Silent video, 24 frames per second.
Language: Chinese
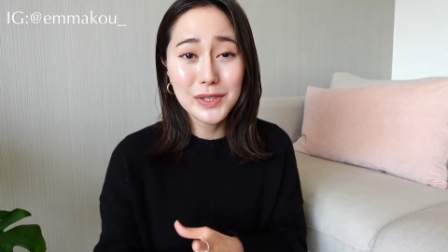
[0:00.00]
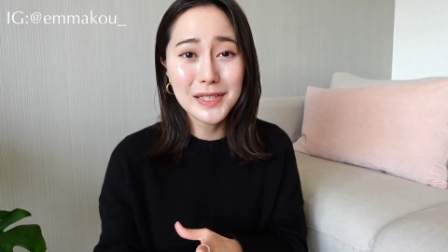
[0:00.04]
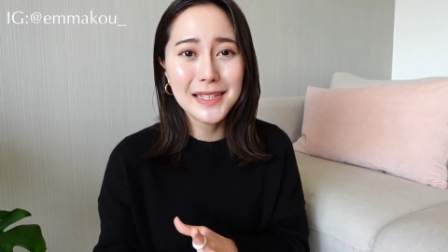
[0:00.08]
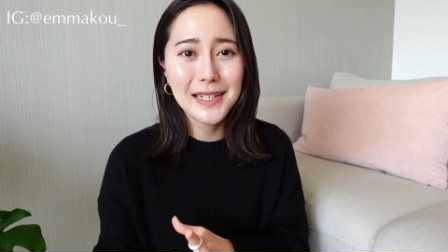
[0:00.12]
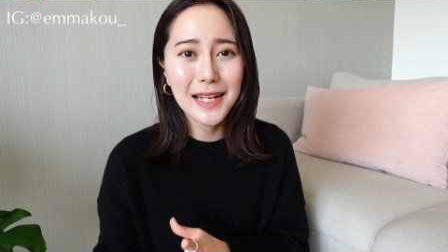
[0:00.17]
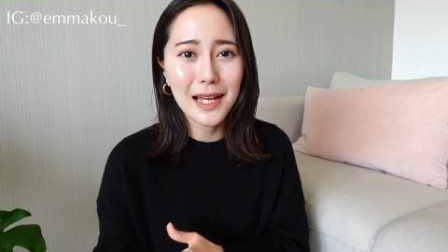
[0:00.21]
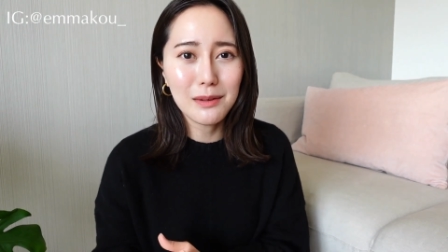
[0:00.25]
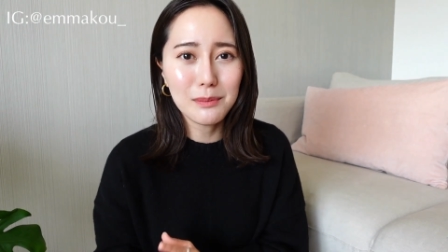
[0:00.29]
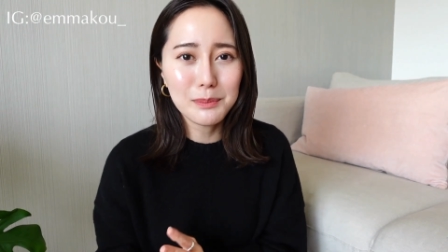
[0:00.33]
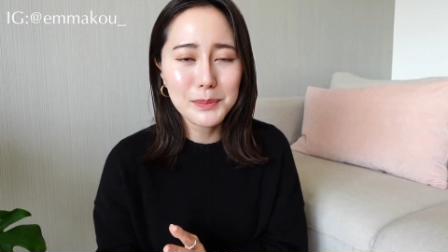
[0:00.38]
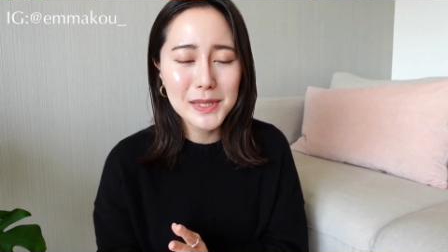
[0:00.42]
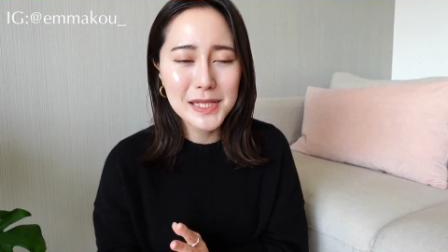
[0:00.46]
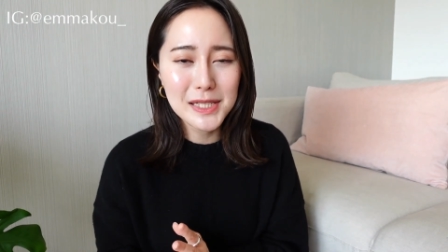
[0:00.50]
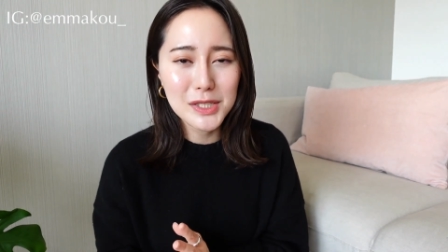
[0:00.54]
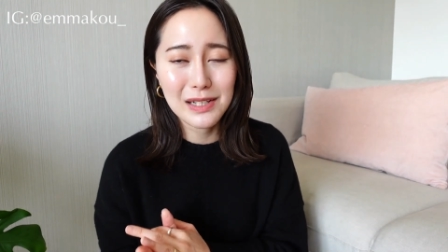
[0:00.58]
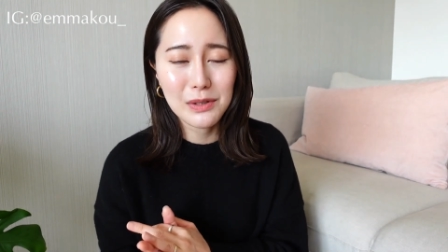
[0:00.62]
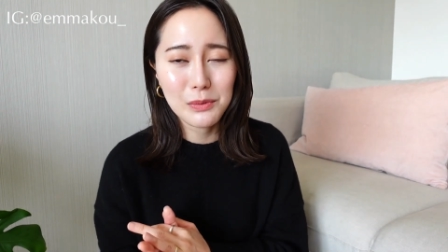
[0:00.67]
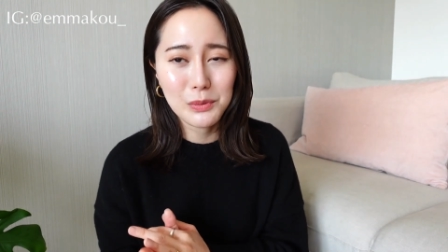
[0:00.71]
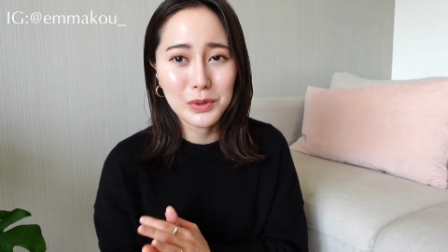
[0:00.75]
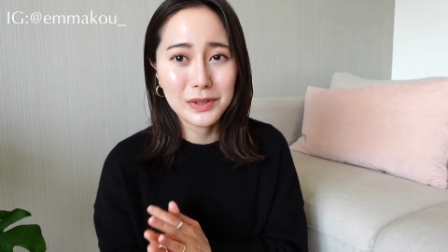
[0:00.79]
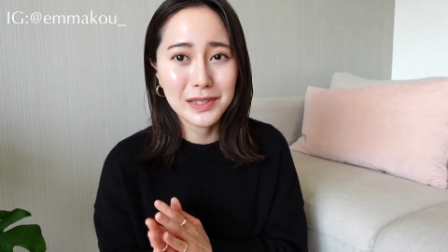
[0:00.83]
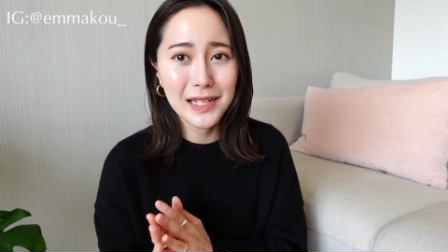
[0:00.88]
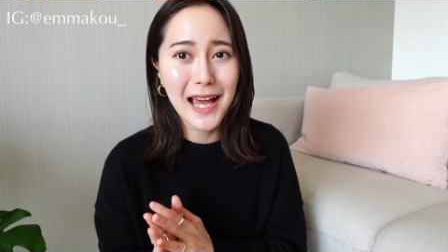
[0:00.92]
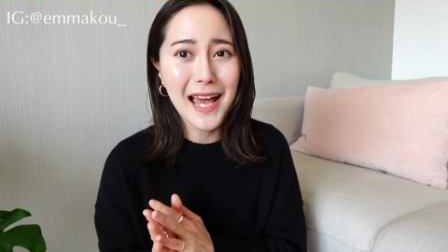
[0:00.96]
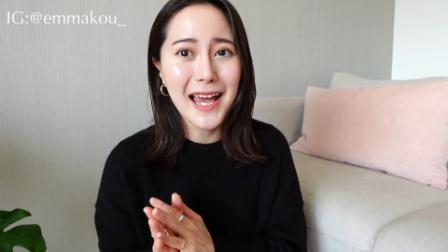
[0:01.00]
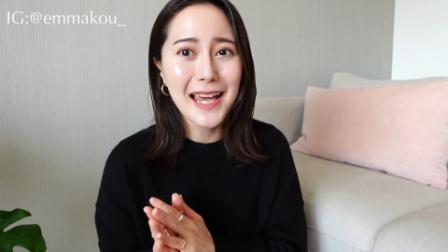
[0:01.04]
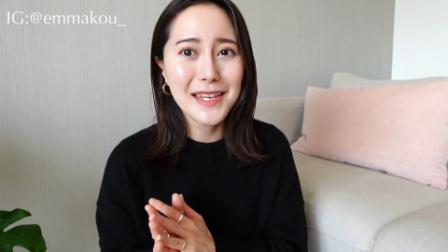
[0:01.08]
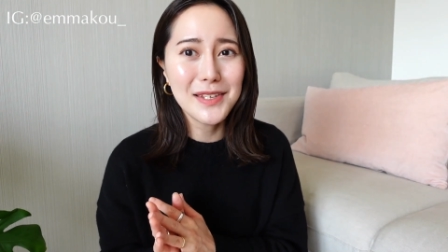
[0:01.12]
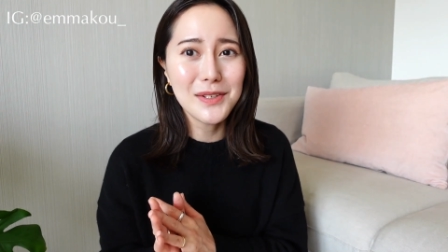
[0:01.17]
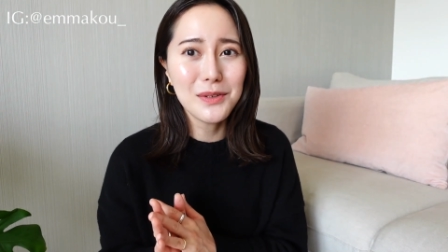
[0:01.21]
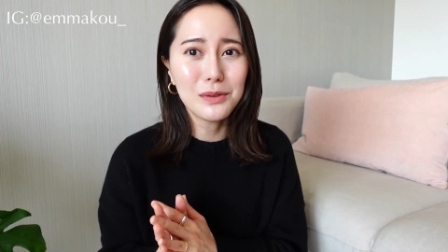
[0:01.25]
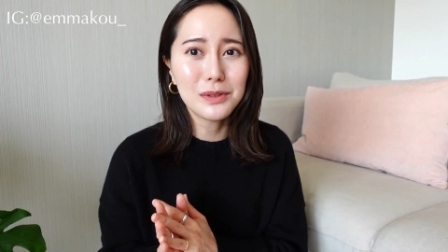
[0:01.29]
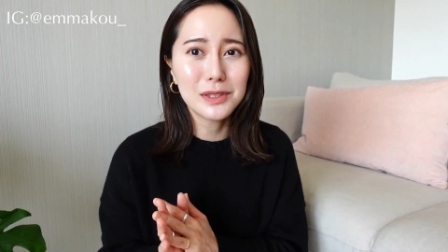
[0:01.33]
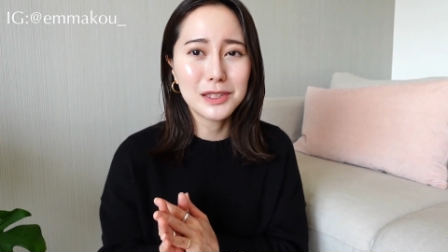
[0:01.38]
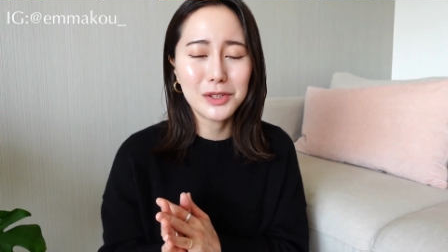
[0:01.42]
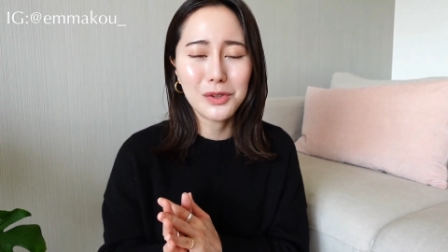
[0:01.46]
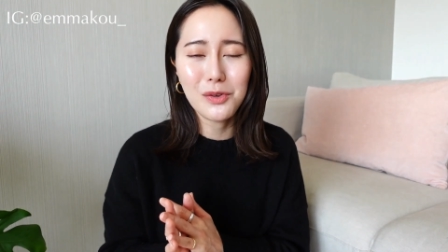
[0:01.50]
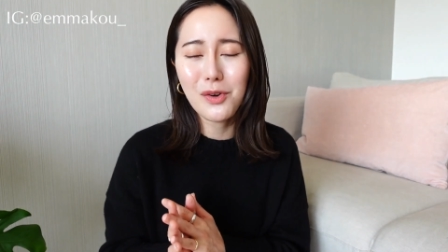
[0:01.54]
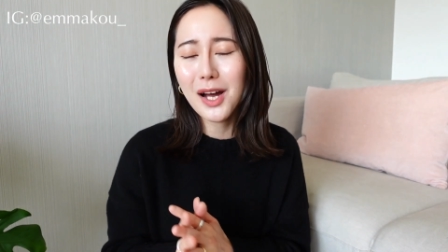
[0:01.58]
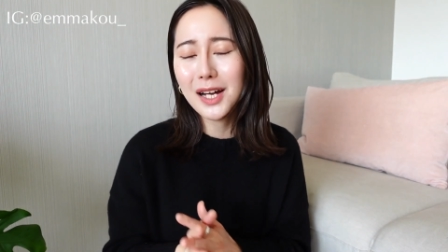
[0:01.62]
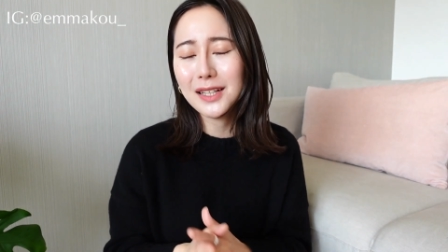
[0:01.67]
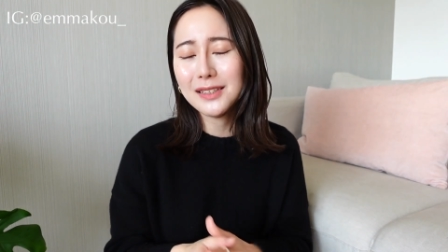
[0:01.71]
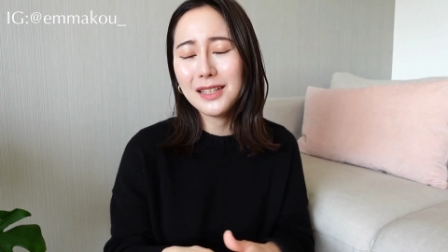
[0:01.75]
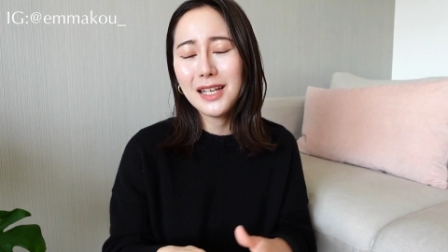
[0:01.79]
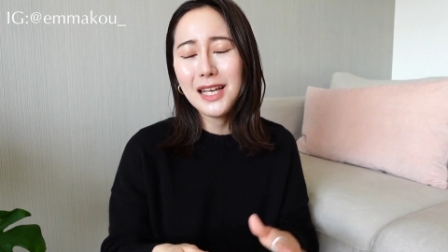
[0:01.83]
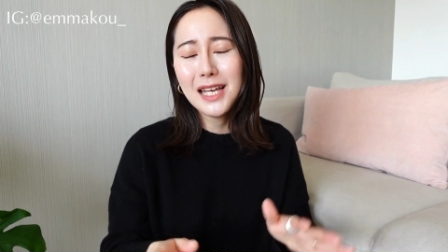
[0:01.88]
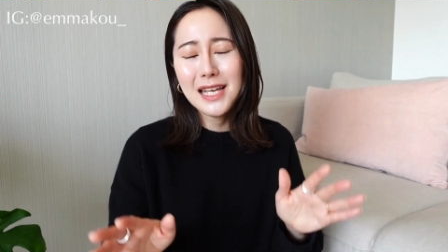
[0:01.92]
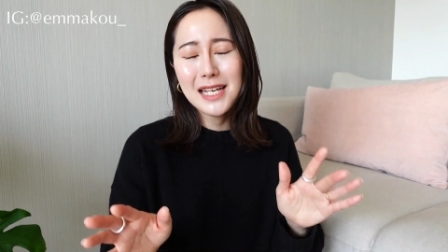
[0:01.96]
印良品我的爱用的
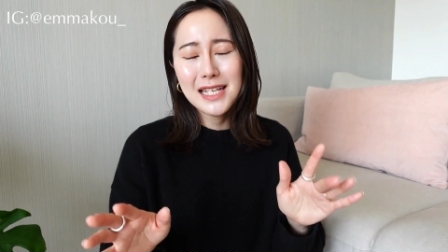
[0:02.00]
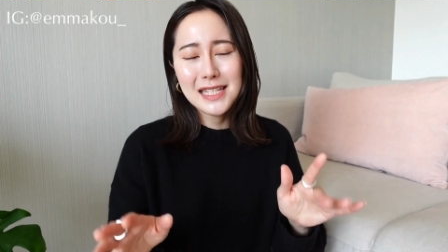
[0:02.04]
话呢，